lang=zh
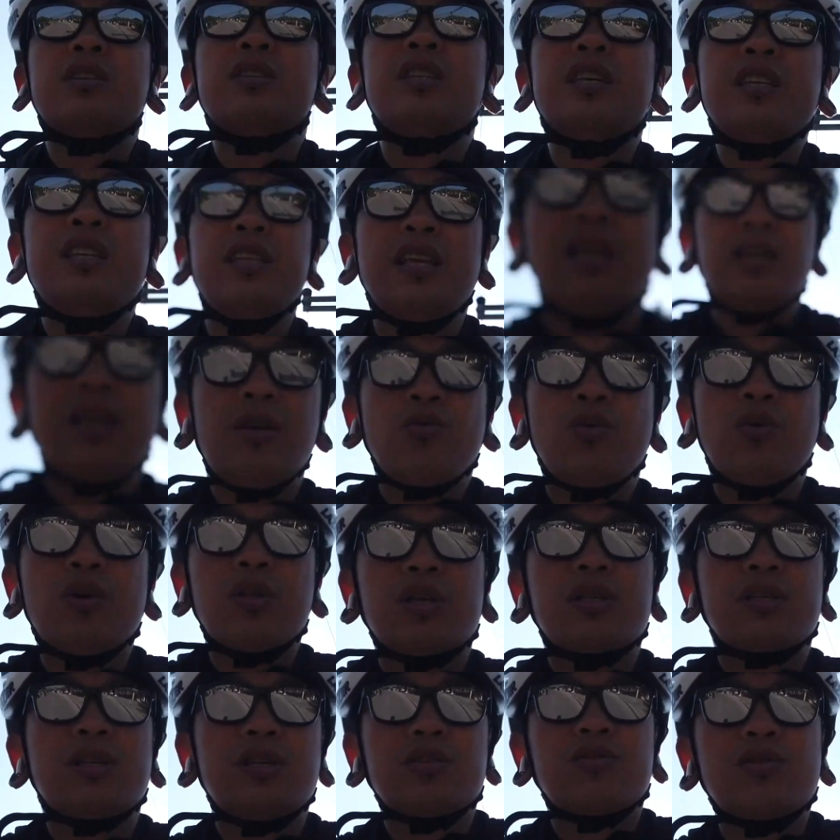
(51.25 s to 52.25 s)
今年我
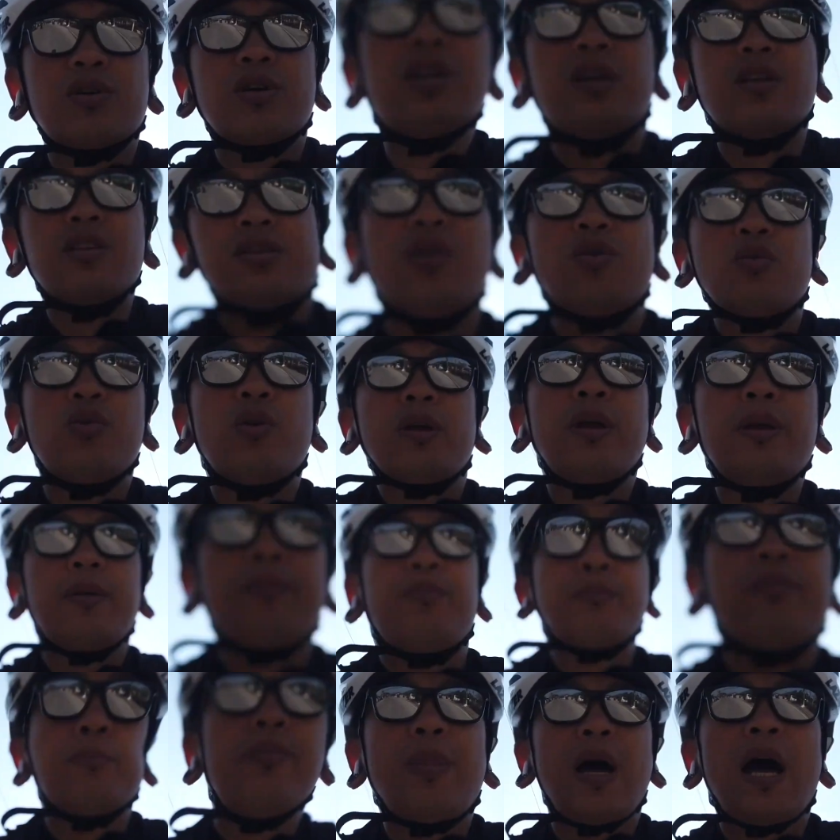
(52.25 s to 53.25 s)
的侧重可能会
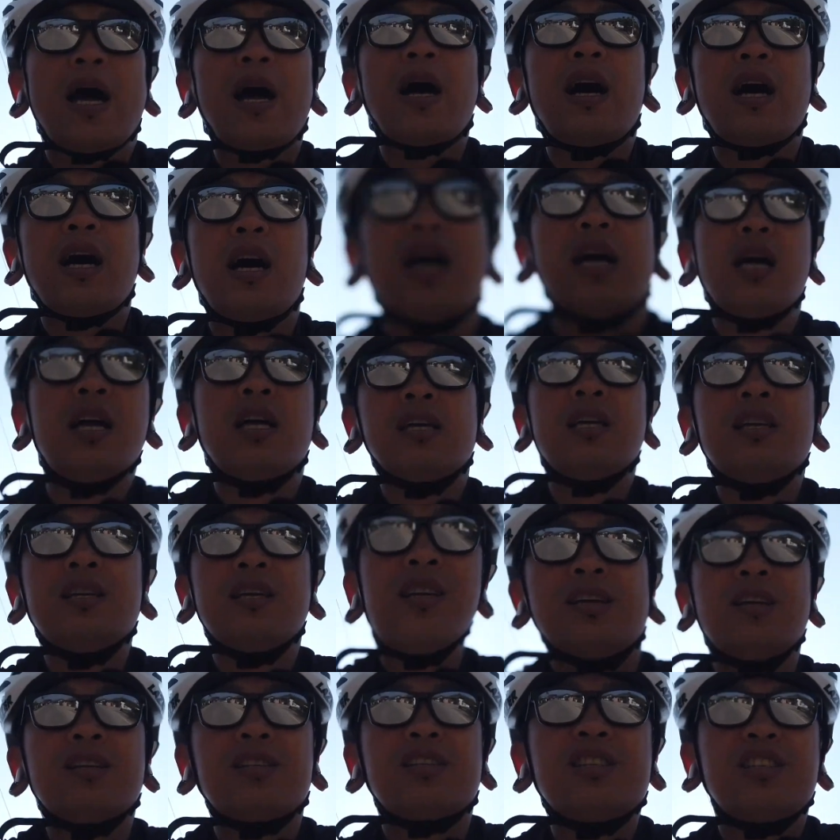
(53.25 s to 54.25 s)
把
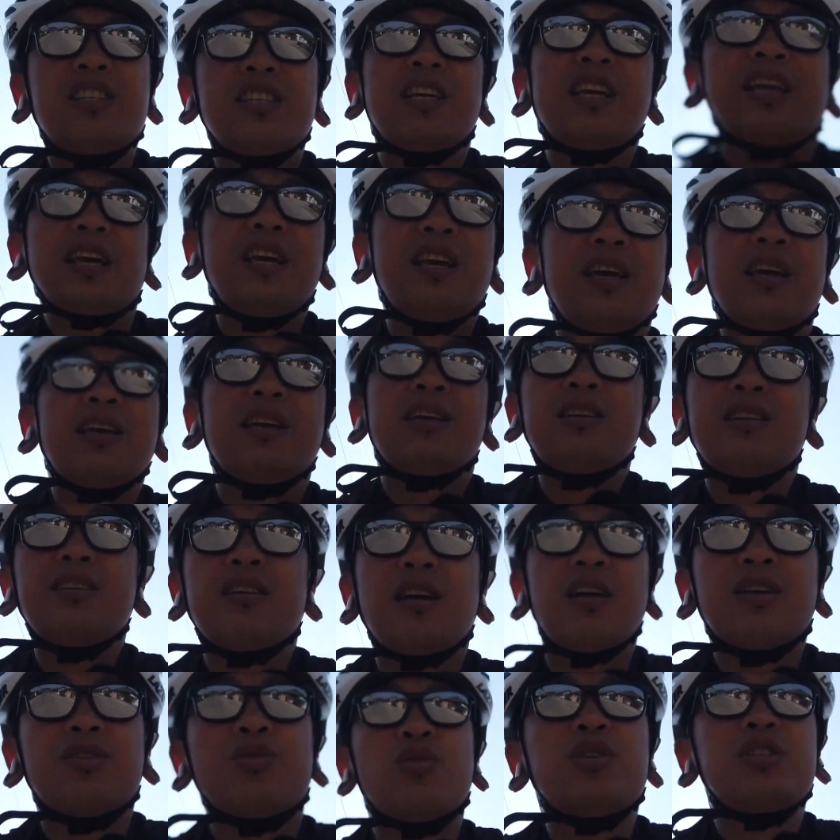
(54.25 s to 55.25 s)
之前
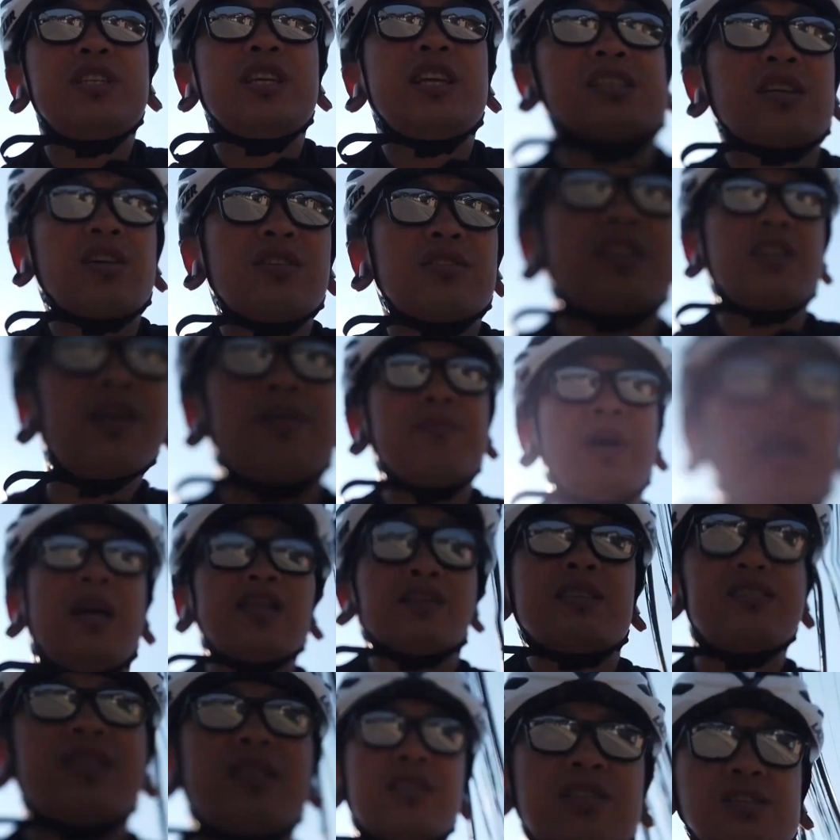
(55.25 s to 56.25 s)
很多介绍清迈
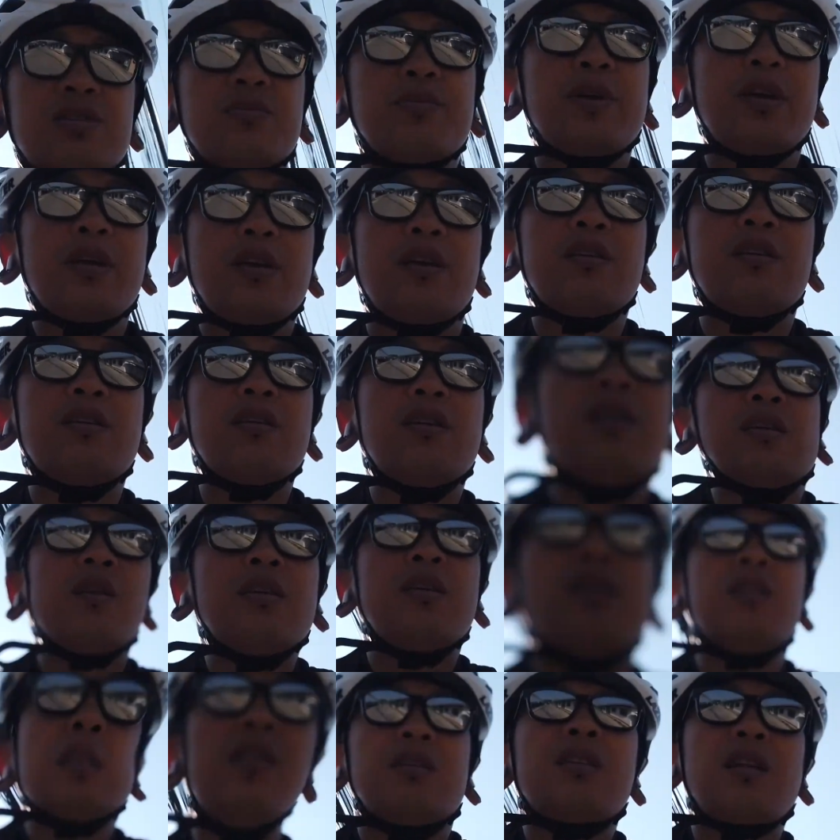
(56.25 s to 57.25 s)
的一些视频，
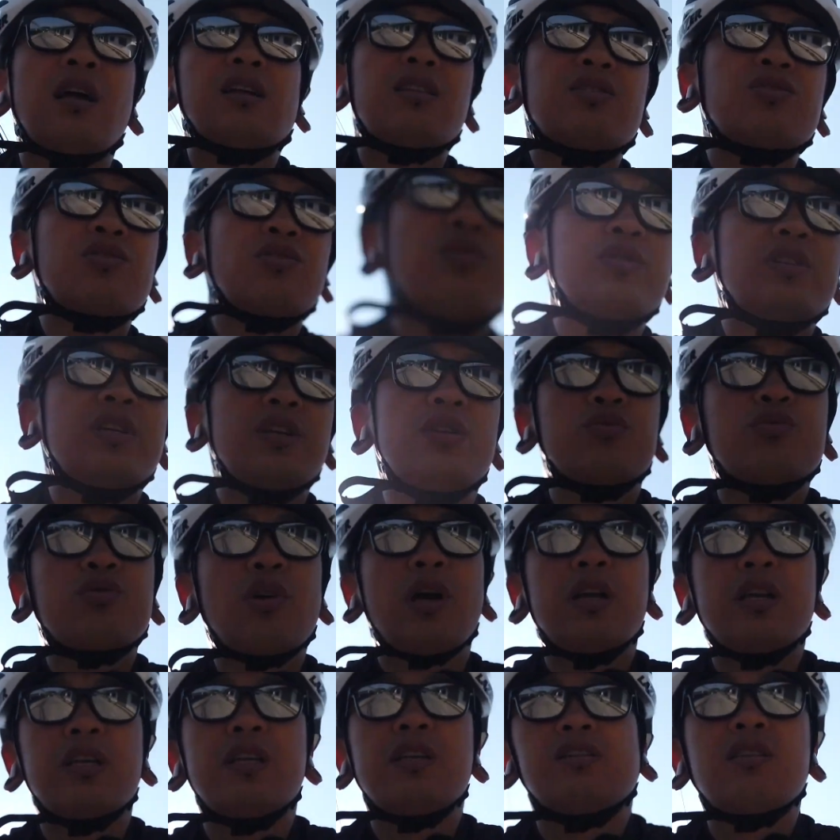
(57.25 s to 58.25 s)
它的重心
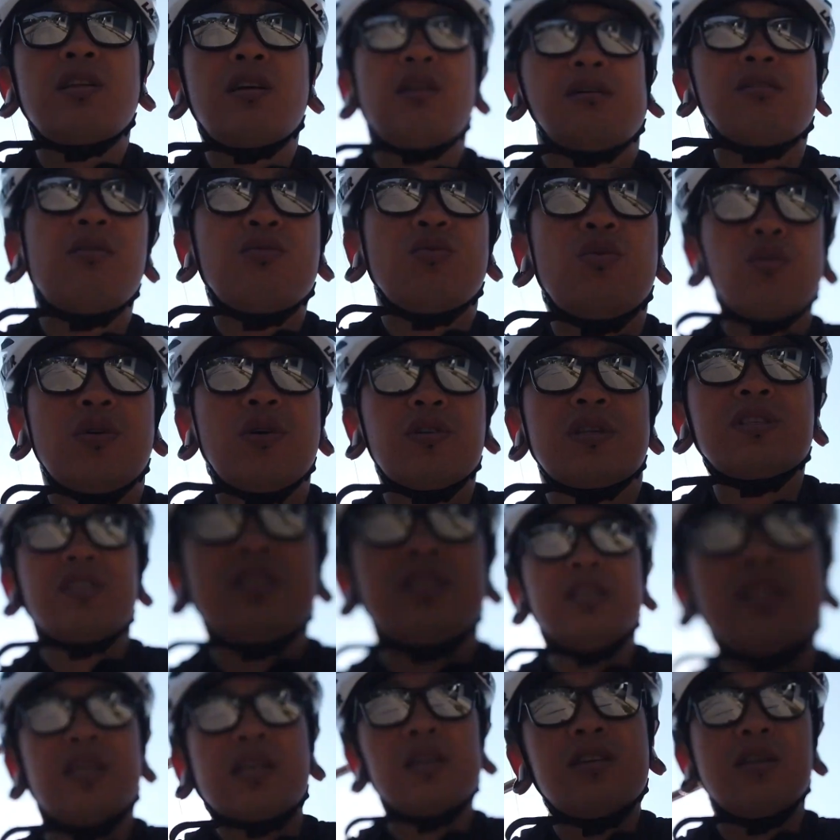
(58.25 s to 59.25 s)
转移到我自
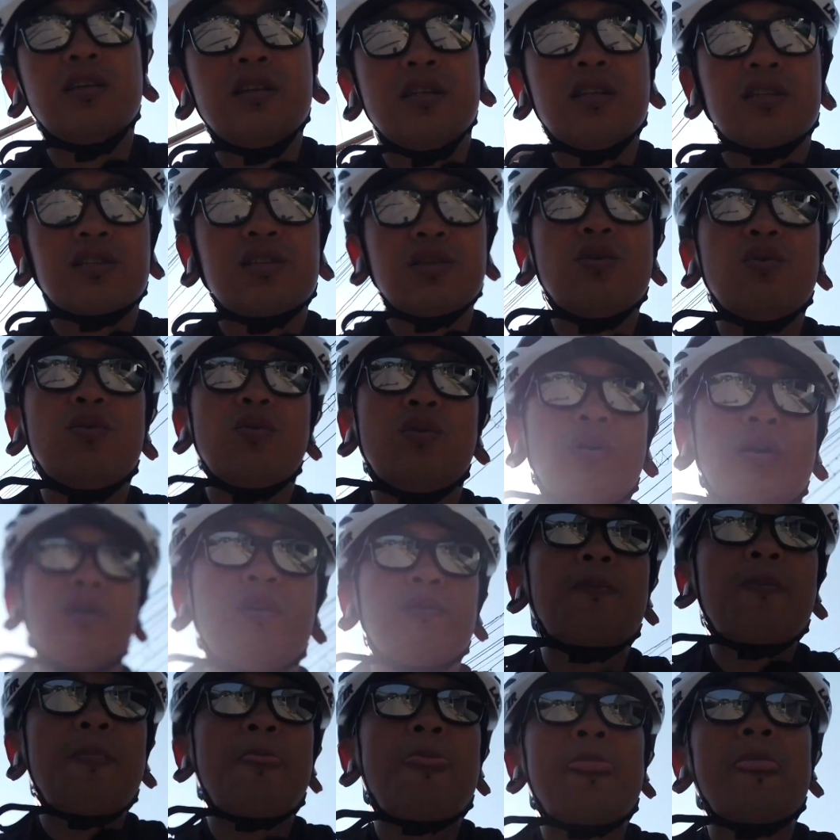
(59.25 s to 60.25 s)
己个人的生活。
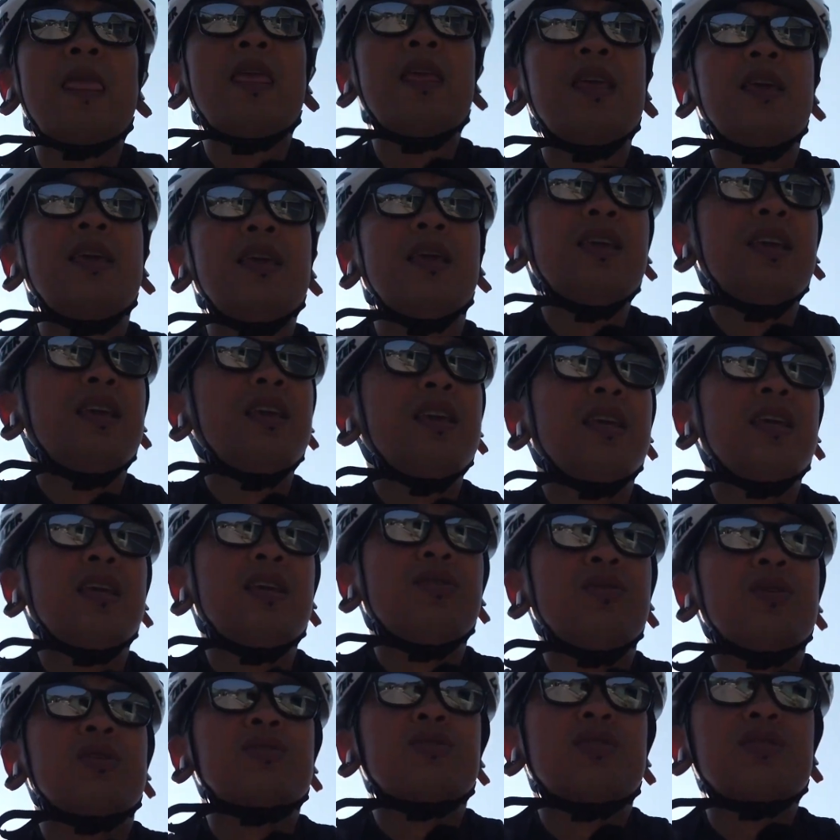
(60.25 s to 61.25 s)

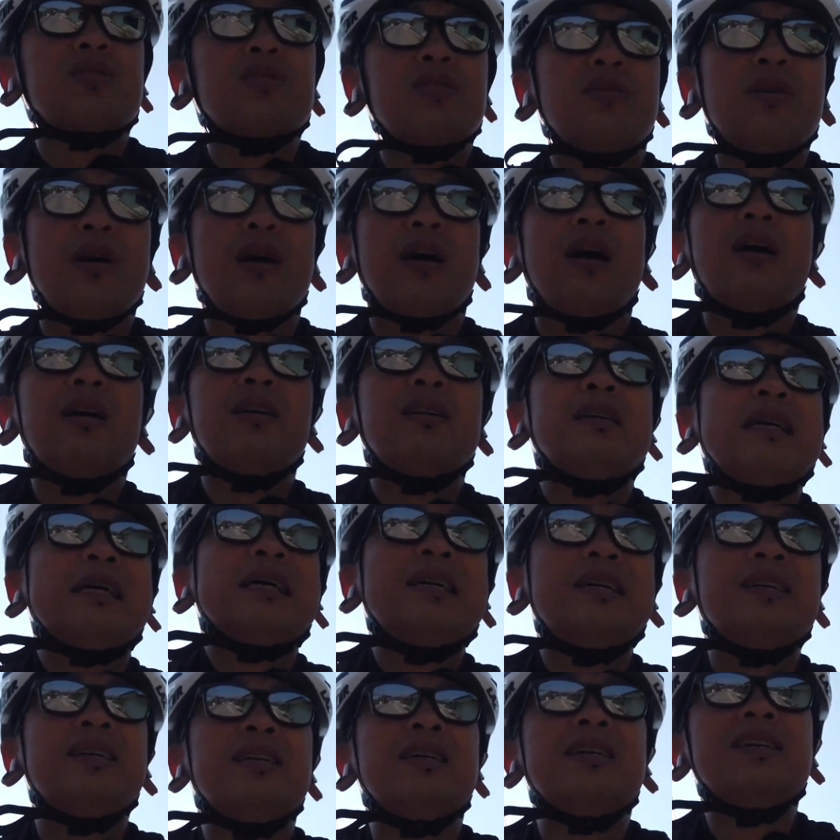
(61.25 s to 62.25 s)
因为说实话，
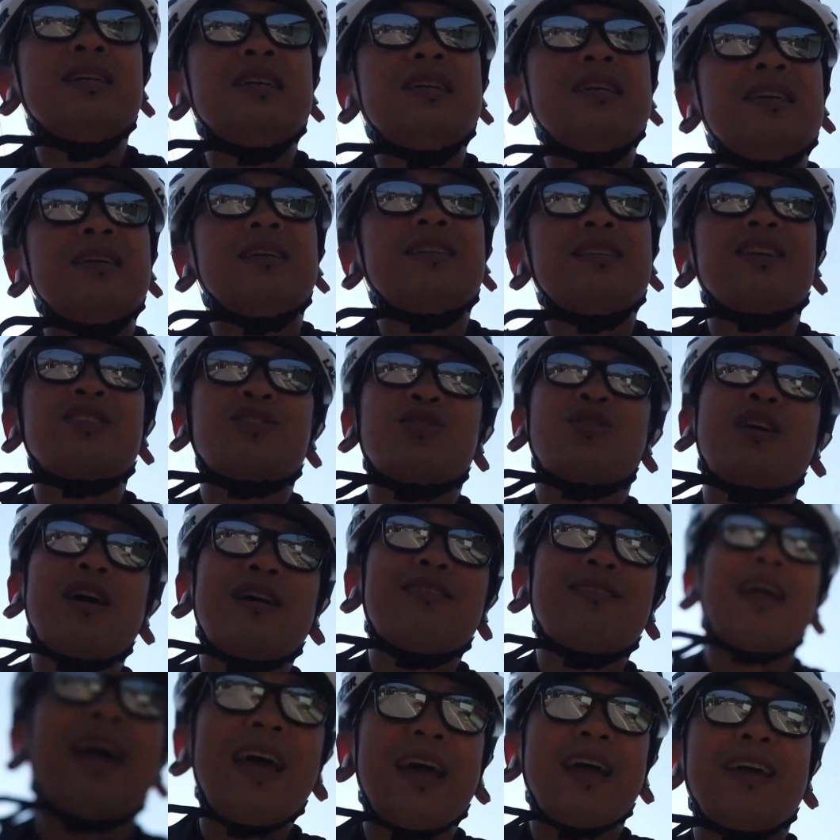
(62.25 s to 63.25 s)
那时候
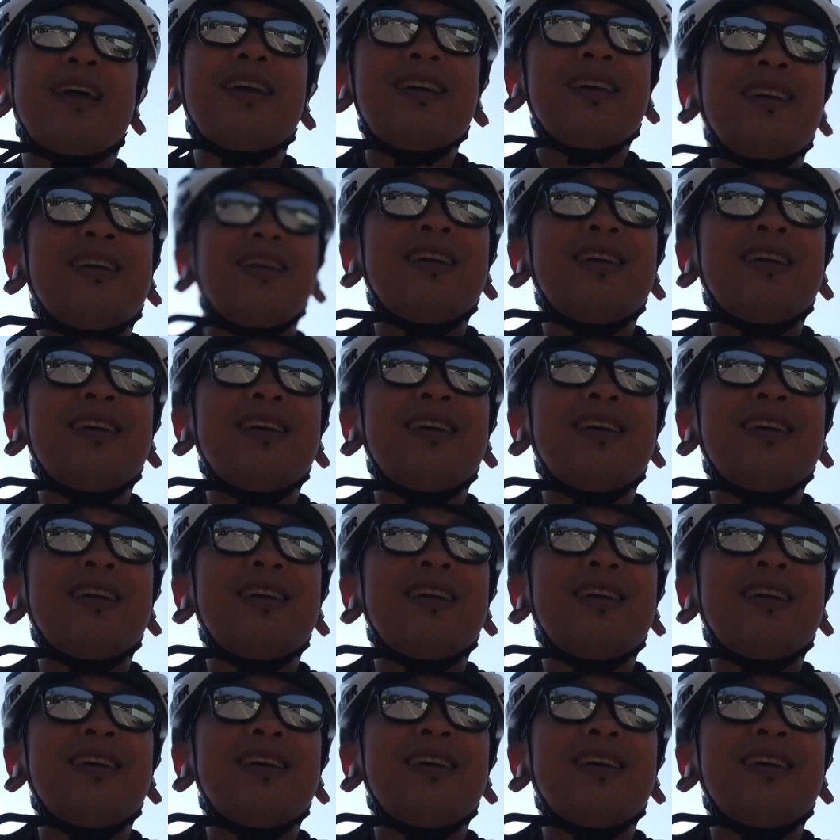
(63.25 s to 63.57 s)
刚来，